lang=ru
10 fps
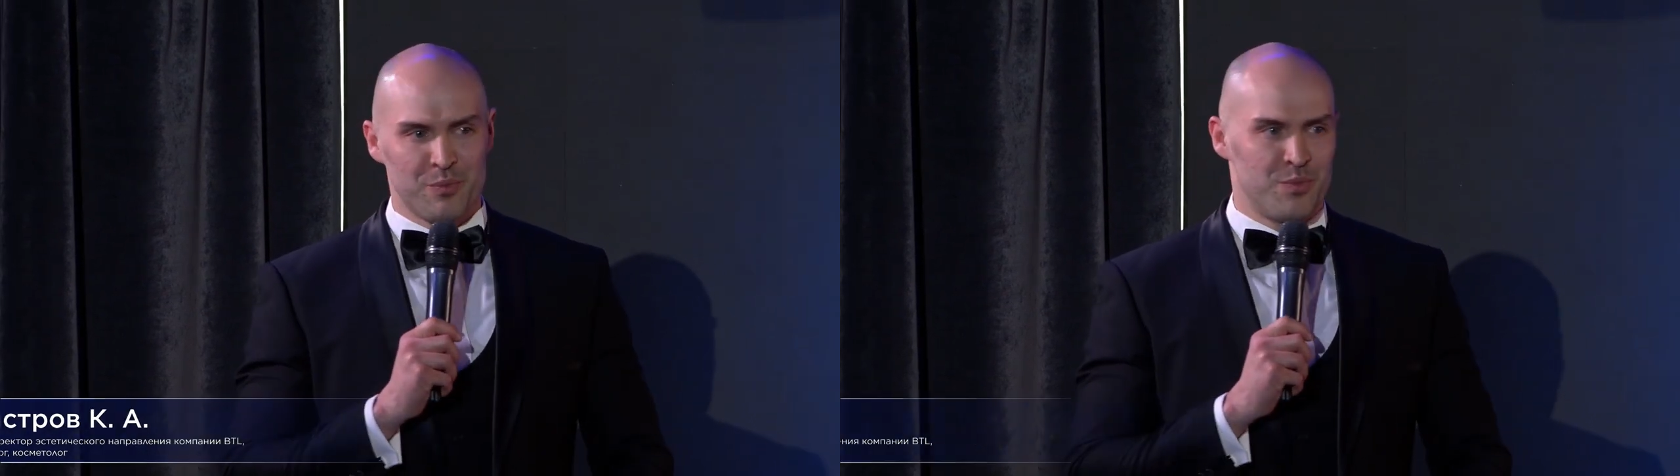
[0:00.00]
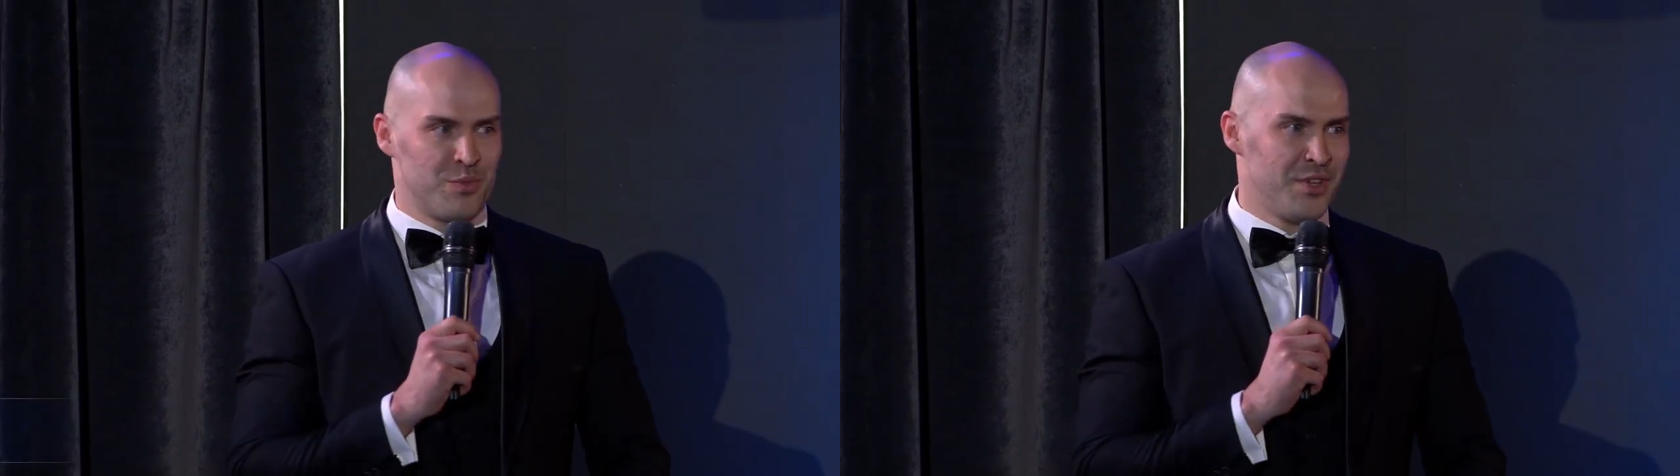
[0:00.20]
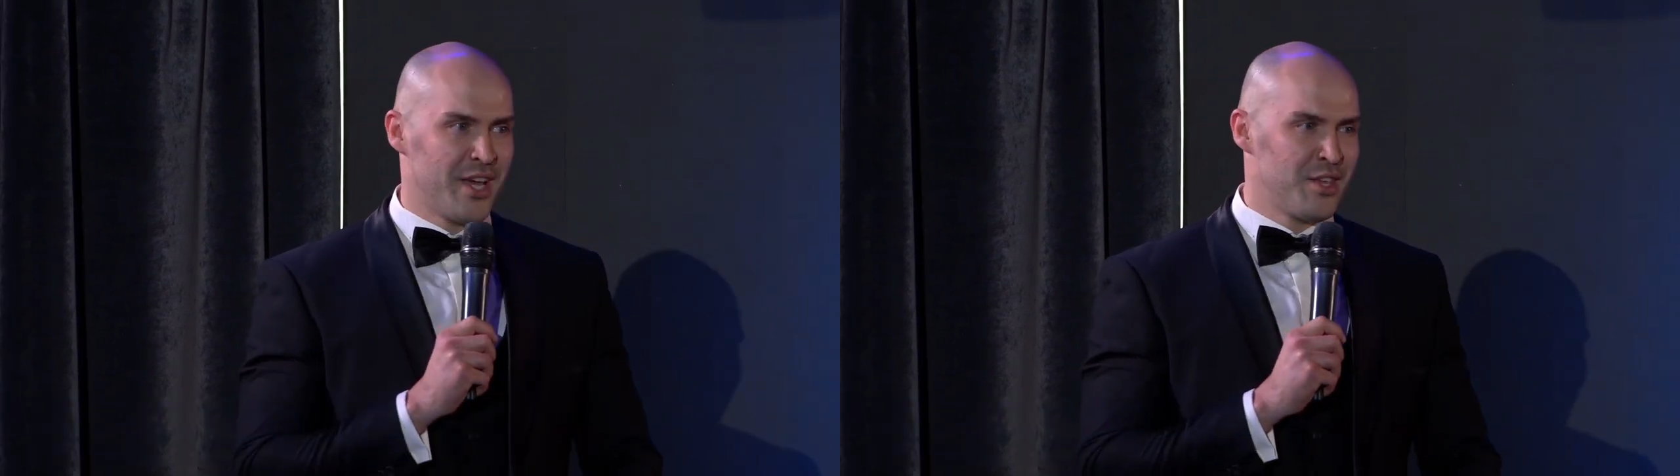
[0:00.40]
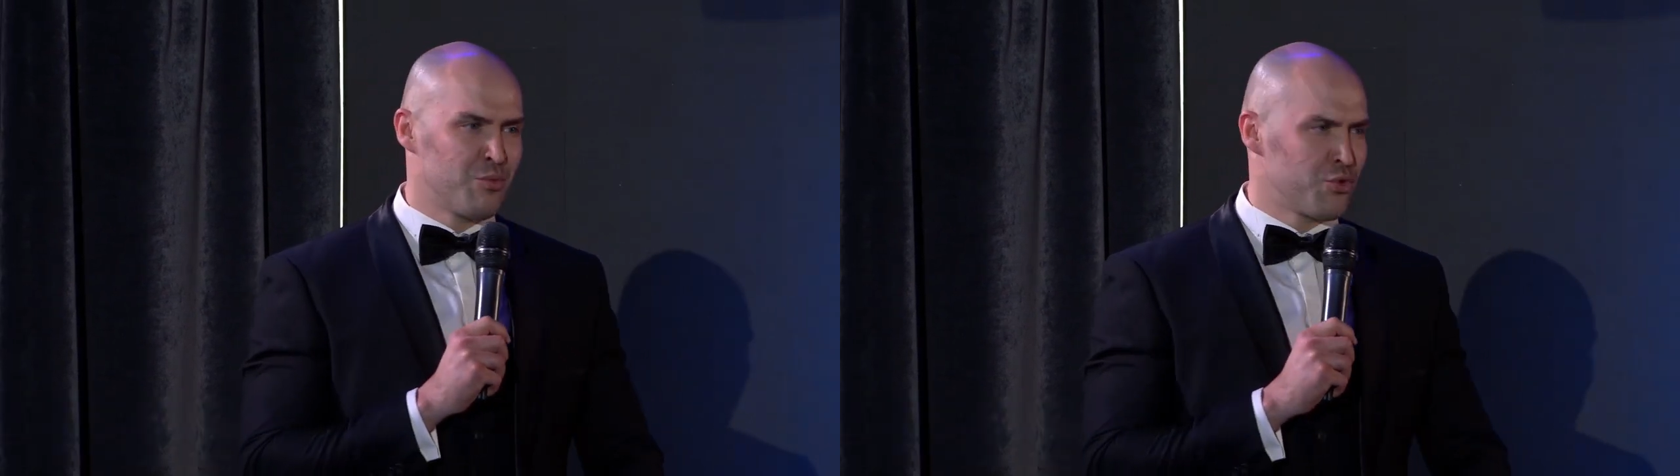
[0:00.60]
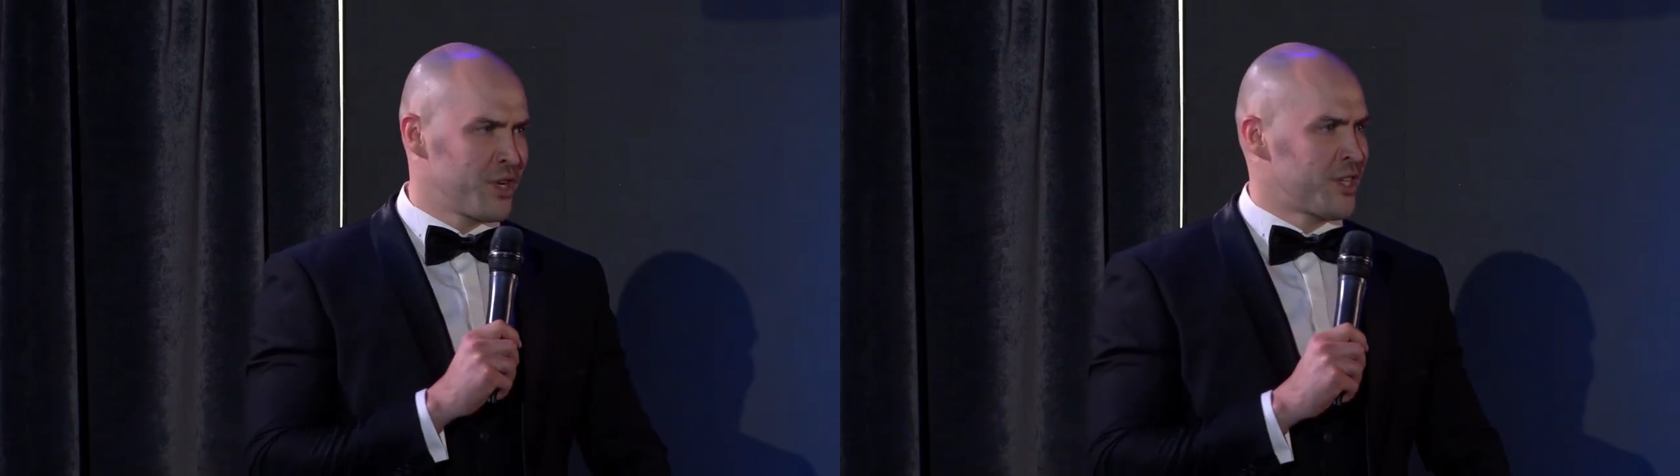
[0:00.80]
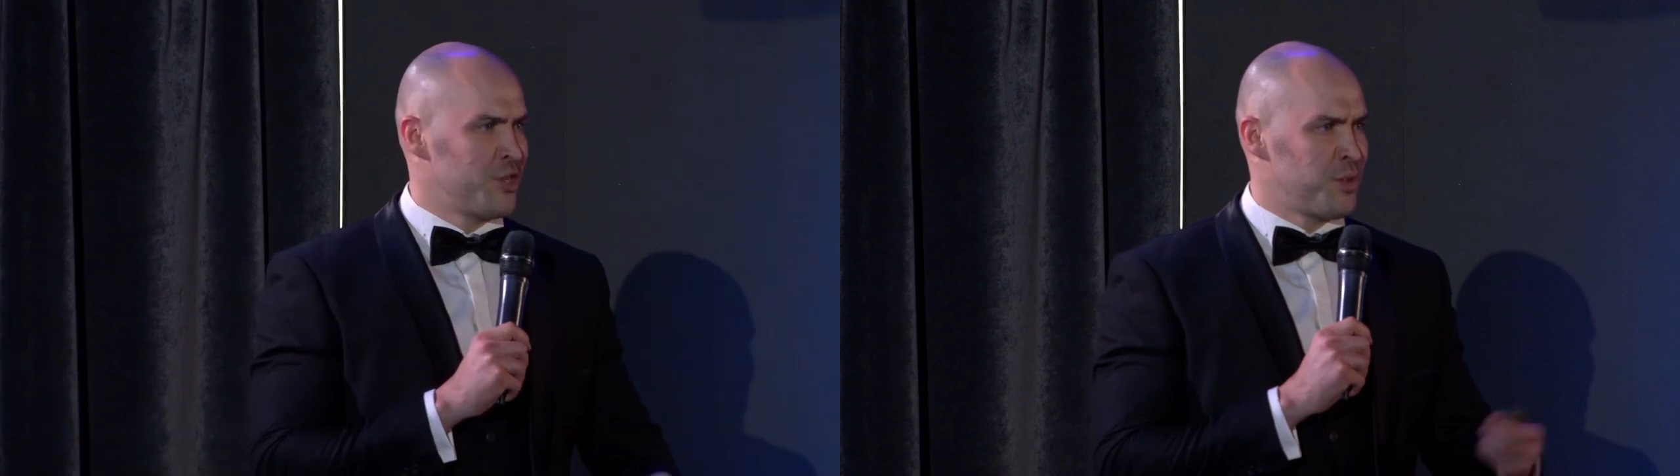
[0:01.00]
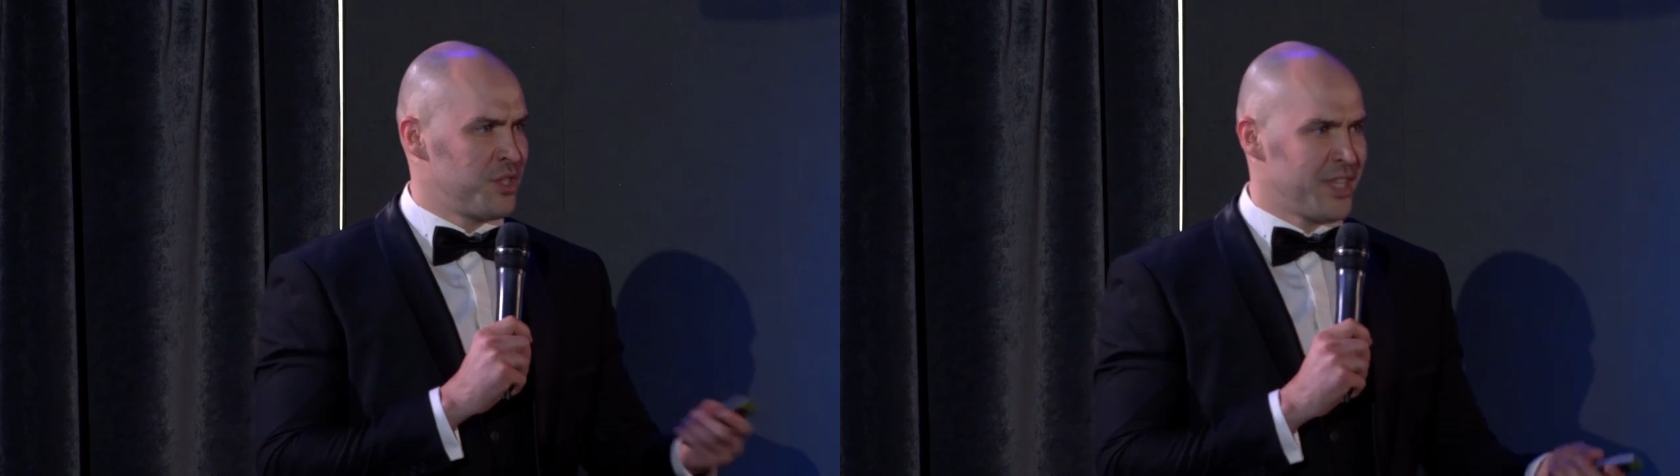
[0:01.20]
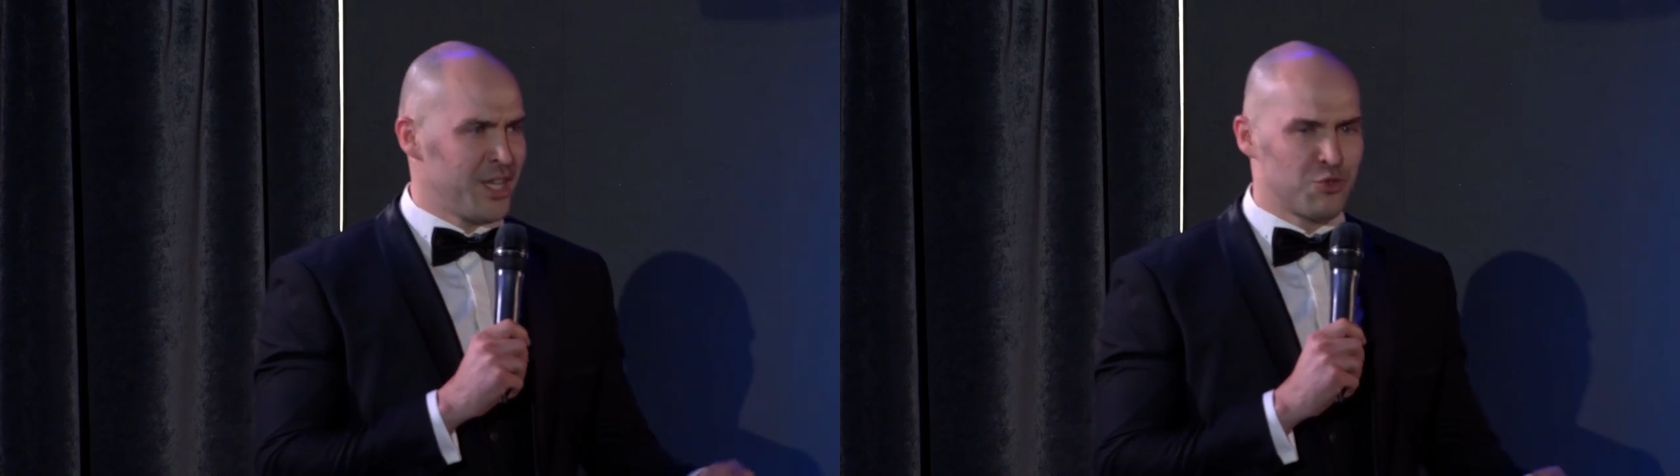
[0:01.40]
Я не буду рассказывать презентацию,